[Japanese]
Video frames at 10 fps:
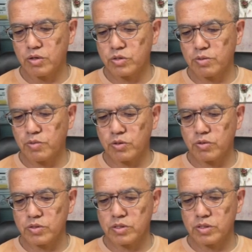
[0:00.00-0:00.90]
絞り
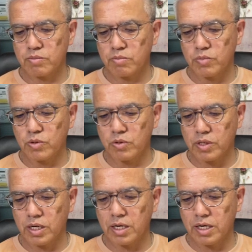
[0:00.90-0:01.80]
込もう
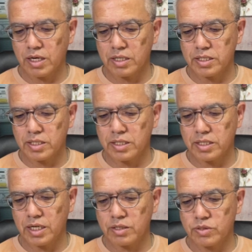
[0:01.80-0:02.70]
が
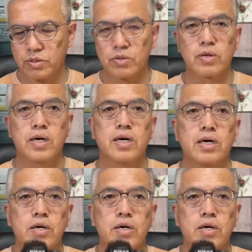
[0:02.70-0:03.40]
何しようが